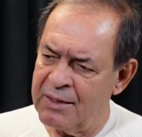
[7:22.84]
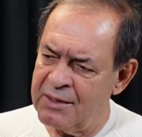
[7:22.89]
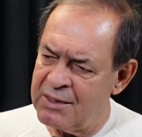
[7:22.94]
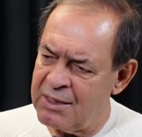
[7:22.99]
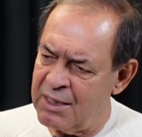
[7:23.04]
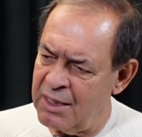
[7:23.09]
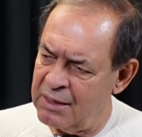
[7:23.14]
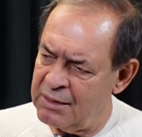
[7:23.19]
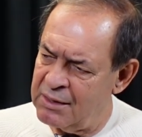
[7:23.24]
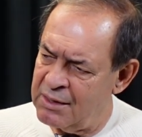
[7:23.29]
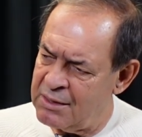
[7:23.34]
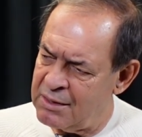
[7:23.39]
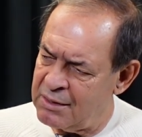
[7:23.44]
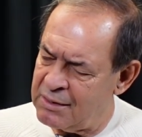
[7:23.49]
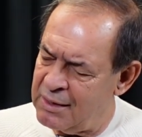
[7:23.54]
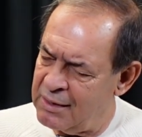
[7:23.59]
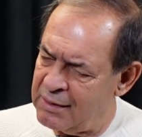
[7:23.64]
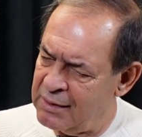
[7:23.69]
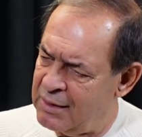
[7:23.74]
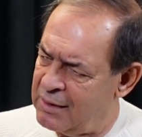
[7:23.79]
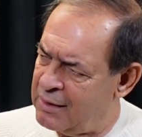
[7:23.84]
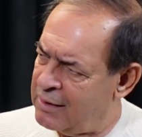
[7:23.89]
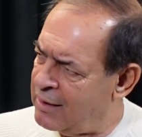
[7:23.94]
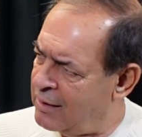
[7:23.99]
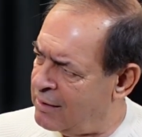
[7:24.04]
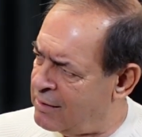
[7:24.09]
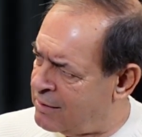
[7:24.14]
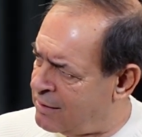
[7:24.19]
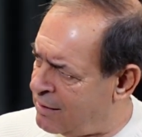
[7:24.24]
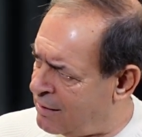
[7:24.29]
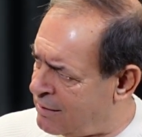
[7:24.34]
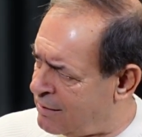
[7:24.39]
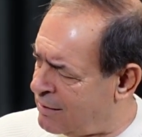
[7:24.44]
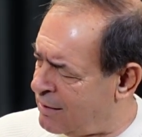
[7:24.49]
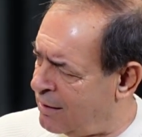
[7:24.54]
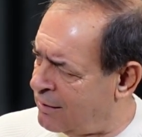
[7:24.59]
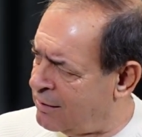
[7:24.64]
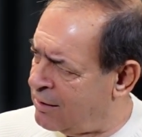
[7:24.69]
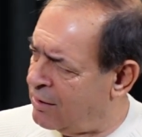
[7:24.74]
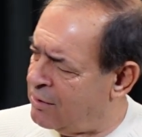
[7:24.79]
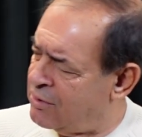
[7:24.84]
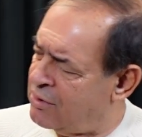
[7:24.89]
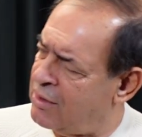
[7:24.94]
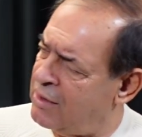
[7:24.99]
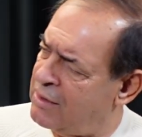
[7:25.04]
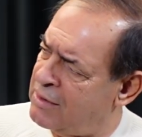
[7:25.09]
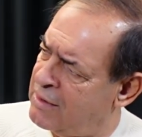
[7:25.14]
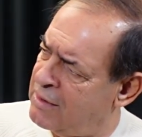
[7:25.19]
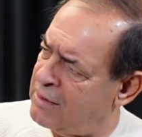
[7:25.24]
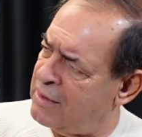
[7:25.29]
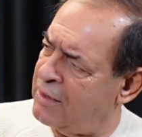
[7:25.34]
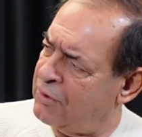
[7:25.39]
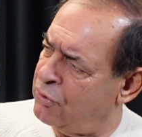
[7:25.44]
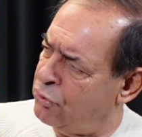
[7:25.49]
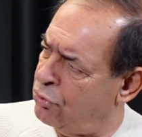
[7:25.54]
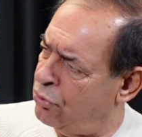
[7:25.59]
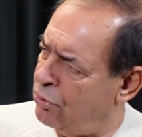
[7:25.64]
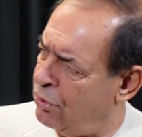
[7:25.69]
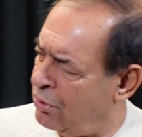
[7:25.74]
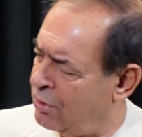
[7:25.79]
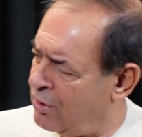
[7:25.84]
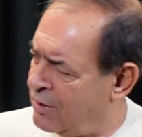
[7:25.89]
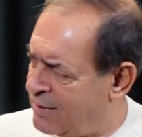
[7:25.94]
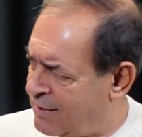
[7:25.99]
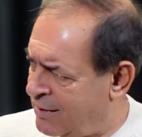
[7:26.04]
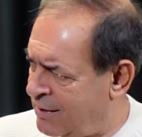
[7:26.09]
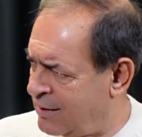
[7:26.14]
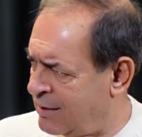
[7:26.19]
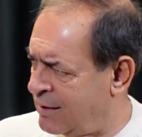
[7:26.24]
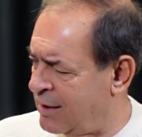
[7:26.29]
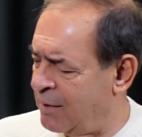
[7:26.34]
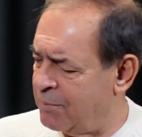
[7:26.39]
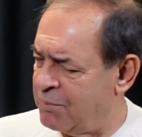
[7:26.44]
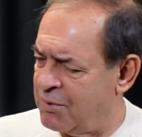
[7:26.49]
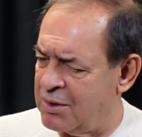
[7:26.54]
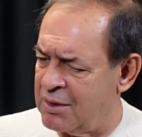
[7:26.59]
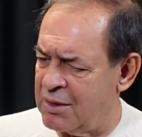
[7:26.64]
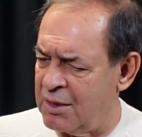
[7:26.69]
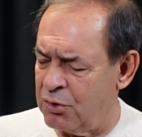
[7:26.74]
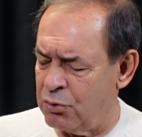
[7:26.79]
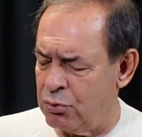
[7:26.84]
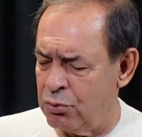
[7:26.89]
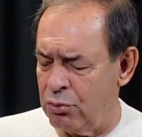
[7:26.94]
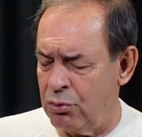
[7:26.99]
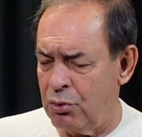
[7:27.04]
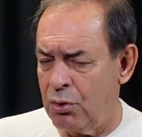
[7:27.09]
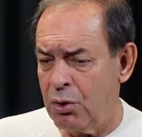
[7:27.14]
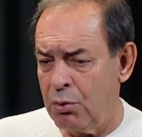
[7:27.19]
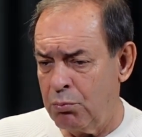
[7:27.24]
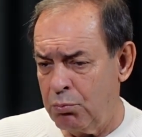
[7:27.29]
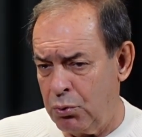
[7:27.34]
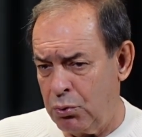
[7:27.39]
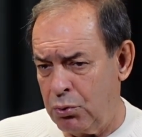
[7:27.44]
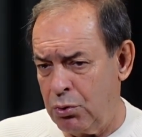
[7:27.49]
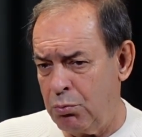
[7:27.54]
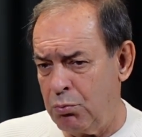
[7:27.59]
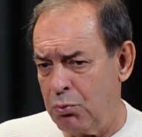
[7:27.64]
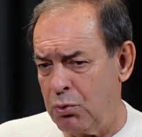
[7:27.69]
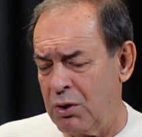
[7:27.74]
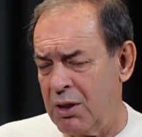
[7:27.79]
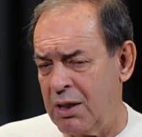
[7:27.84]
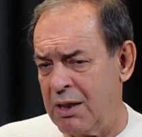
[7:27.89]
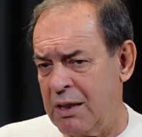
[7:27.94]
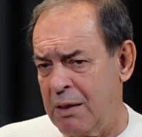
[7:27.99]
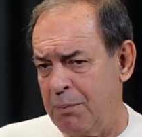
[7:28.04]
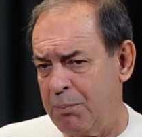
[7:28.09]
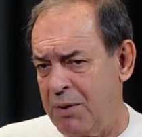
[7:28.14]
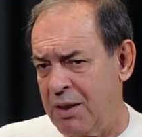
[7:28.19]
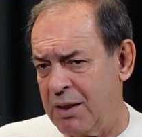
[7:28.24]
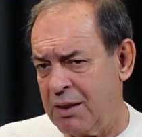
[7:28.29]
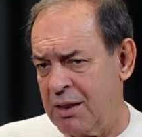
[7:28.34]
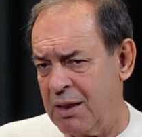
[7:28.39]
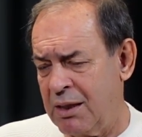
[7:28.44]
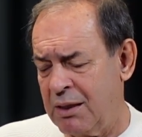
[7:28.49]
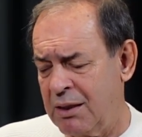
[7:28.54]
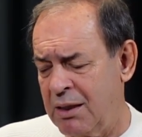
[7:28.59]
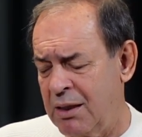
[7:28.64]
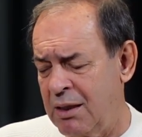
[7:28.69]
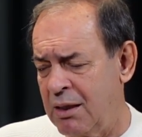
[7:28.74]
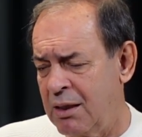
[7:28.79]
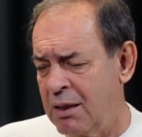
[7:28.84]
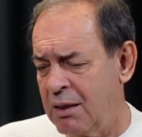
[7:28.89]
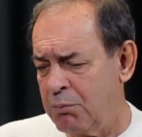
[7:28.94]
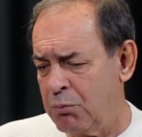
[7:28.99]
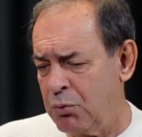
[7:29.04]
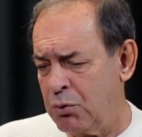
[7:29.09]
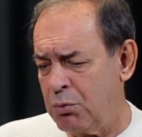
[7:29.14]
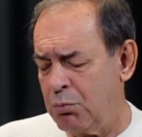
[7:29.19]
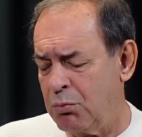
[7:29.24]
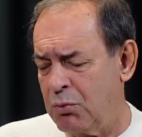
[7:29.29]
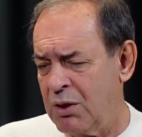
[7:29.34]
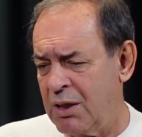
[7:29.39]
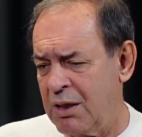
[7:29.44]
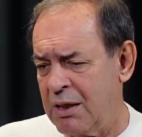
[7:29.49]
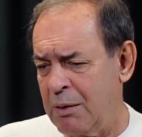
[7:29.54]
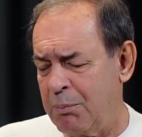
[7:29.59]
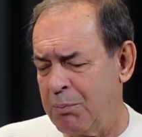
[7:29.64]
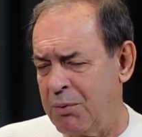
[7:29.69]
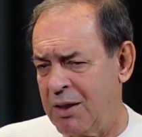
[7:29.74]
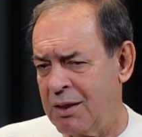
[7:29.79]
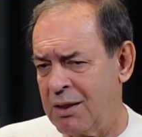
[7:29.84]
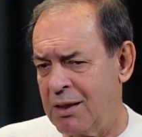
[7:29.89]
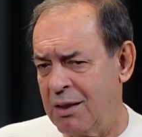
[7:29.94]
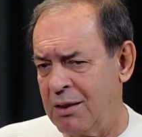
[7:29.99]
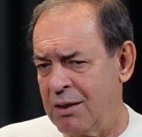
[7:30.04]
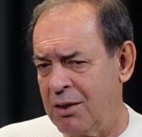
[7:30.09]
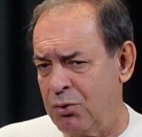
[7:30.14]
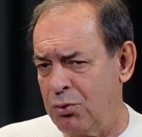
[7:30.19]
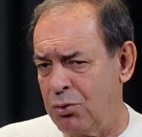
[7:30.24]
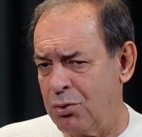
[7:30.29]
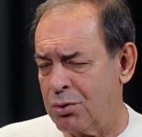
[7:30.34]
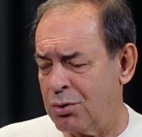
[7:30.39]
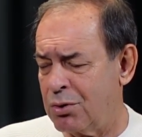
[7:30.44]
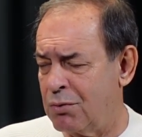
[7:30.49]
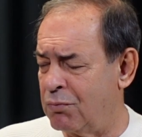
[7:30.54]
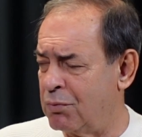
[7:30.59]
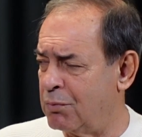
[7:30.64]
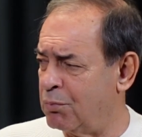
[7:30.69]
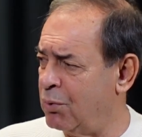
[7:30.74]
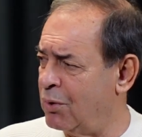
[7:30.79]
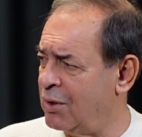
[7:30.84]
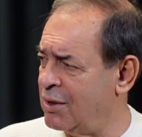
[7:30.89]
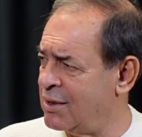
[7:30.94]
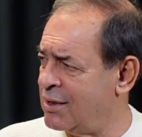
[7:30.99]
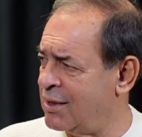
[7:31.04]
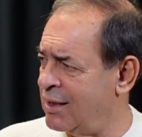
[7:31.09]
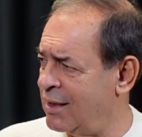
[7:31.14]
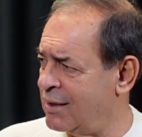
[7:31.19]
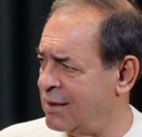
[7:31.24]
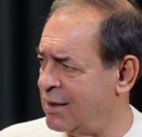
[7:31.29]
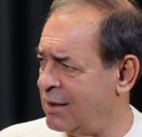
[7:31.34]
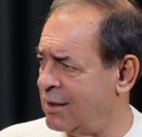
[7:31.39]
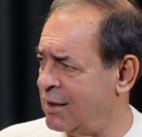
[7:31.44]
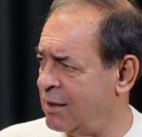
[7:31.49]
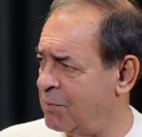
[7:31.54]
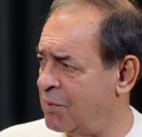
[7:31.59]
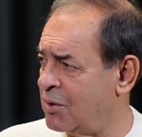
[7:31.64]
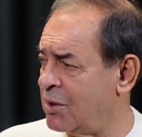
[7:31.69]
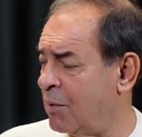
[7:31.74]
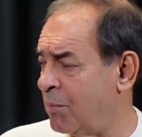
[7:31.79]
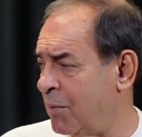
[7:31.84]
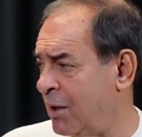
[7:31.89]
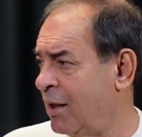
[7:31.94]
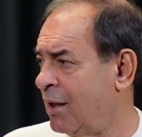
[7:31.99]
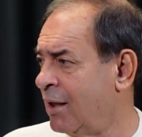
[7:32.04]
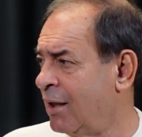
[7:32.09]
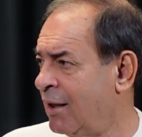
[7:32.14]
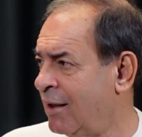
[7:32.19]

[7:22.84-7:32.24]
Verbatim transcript: çağdaşlıktan geri kalırsanız zaten şey sizi atıyor. Sistem evet. sizi atıyor. Bütün bunları yaparken de bütün bunları yaparken de diyoruz ki futbola siyaset girmez ama